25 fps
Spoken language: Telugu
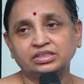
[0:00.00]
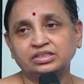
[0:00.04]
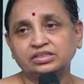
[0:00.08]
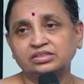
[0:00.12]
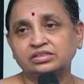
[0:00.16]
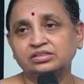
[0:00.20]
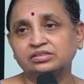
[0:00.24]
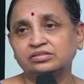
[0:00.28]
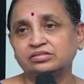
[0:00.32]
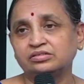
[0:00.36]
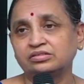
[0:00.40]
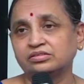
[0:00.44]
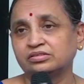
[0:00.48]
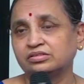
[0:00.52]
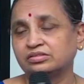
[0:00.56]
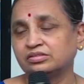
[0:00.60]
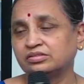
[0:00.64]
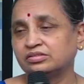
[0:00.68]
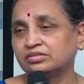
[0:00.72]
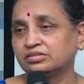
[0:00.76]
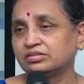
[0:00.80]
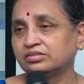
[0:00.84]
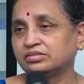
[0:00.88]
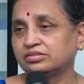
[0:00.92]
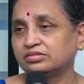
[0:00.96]
ఎగ్
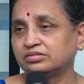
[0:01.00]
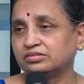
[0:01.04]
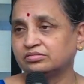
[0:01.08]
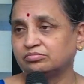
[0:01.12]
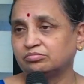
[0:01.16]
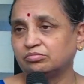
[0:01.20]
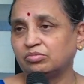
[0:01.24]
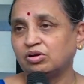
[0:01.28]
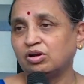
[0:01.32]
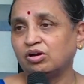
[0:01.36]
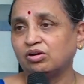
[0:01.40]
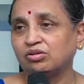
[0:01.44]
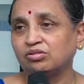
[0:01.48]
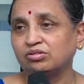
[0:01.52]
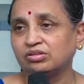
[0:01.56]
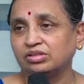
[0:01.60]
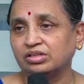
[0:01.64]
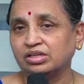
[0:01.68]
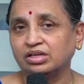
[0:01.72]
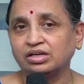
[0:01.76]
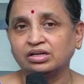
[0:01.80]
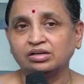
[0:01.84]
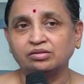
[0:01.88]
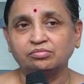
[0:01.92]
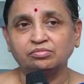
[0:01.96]

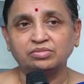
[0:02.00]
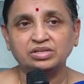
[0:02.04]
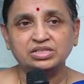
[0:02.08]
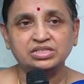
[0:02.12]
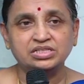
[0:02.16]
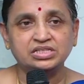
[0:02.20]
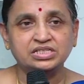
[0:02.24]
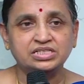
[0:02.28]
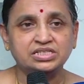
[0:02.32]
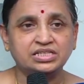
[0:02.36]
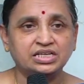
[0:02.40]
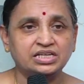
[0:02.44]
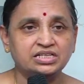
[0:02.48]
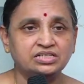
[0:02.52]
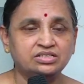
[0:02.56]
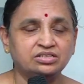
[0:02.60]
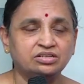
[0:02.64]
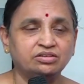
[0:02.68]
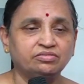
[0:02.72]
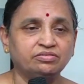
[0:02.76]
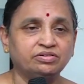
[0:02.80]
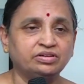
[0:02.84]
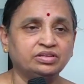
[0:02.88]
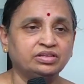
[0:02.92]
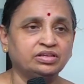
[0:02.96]
బాగుందా మంచి
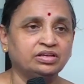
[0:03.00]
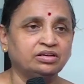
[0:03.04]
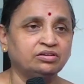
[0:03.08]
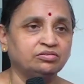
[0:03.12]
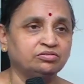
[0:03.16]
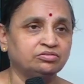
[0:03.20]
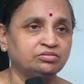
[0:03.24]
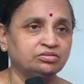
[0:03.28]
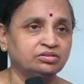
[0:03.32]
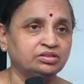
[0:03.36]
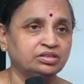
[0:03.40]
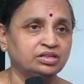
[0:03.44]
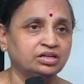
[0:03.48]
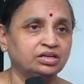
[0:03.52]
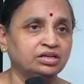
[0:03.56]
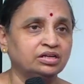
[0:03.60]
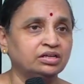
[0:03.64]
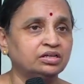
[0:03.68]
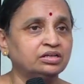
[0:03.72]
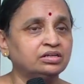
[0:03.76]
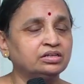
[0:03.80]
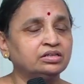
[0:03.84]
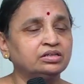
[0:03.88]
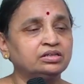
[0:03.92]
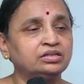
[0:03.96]
సైజులో విడుదల అవుతుందా
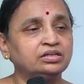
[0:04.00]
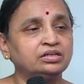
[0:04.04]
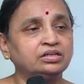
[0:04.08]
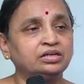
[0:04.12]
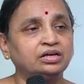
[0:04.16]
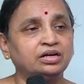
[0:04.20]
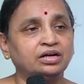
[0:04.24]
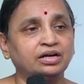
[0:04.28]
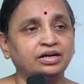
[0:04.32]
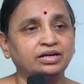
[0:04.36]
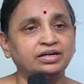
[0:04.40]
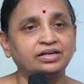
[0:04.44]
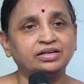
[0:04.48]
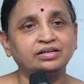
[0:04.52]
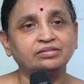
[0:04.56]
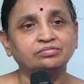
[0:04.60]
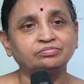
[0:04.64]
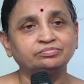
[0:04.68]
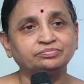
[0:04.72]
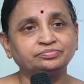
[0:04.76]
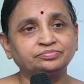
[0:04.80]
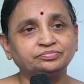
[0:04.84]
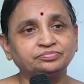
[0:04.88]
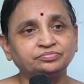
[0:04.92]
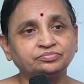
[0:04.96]
అండ్
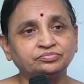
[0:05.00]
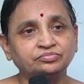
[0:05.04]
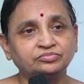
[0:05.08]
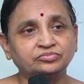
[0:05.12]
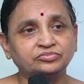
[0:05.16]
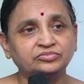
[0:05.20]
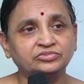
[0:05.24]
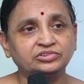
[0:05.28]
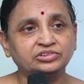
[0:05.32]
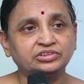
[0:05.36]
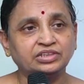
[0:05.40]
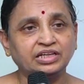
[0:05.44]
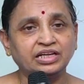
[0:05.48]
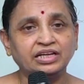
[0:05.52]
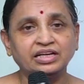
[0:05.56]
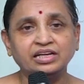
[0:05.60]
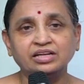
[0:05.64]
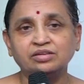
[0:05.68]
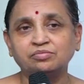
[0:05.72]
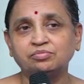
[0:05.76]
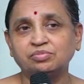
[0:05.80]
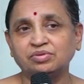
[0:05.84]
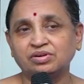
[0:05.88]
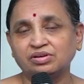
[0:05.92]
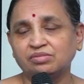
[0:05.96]

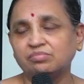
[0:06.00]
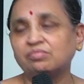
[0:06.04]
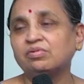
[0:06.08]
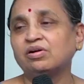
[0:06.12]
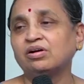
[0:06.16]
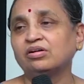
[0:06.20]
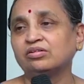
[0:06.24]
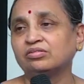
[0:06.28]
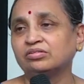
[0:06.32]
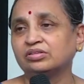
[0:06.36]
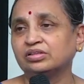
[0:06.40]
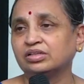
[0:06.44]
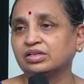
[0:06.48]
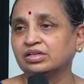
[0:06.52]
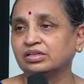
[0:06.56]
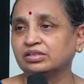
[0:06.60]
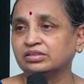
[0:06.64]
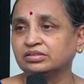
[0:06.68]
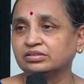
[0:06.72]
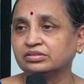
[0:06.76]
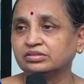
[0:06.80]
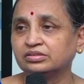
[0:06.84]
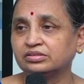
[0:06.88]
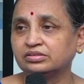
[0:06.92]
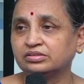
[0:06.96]
లైనింగ్ పొర బాగుందా
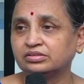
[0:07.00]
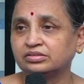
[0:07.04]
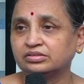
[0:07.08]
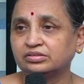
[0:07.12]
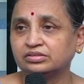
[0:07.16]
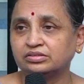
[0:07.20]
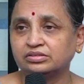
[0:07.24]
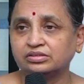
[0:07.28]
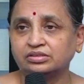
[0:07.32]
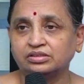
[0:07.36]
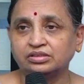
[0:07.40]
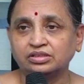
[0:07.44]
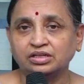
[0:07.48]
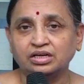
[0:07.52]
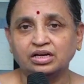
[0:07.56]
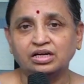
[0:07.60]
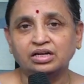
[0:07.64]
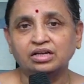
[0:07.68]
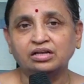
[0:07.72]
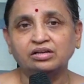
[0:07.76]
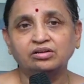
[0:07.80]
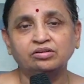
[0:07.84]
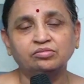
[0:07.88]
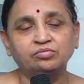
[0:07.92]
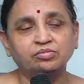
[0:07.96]

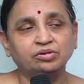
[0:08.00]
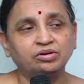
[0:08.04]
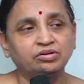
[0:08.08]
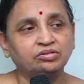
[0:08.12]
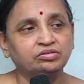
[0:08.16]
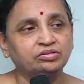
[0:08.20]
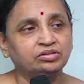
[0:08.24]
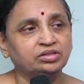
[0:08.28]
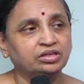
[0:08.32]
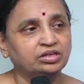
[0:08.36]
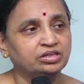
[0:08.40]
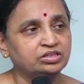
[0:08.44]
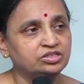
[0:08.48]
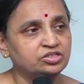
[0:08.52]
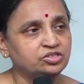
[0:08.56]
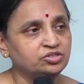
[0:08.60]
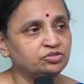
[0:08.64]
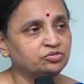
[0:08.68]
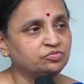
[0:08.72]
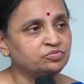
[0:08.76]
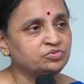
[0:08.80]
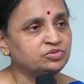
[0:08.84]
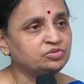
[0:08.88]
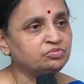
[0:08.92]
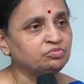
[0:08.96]
కణాలు బాగుందా
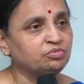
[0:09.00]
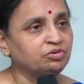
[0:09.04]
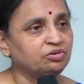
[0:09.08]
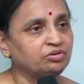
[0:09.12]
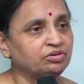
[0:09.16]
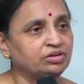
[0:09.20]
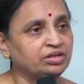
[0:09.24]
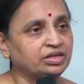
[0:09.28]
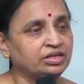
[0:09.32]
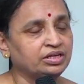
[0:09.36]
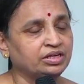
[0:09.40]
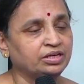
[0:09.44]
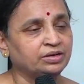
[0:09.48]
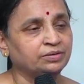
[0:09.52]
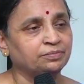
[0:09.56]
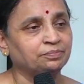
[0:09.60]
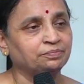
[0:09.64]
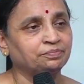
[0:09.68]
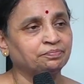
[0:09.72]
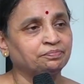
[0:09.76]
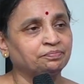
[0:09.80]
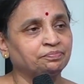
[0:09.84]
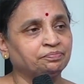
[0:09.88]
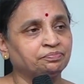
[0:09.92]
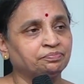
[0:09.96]
ట్యూబ్స్ బాగున్నాయా
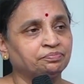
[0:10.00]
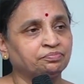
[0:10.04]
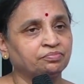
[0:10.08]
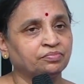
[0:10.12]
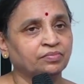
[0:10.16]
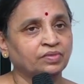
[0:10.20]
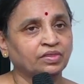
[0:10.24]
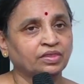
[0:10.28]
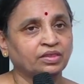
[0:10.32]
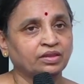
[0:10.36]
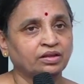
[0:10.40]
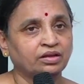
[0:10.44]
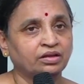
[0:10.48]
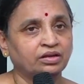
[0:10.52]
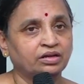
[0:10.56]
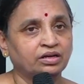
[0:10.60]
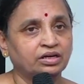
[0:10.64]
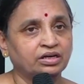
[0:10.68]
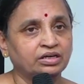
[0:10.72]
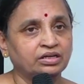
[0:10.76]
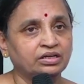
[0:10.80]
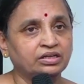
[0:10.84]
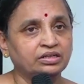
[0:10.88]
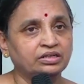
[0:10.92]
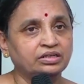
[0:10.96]

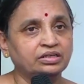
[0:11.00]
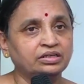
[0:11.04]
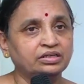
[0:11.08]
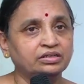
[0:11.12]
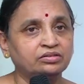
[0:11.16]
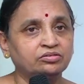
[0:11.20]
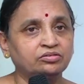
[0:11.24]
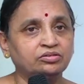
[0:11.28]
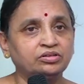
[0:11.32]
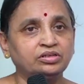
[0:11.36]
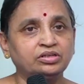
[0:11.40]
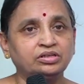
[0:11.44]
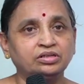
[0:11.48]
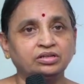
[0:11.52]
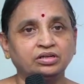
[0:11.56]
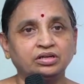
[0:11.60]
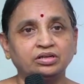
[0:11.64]
అట్లనే కొన్ని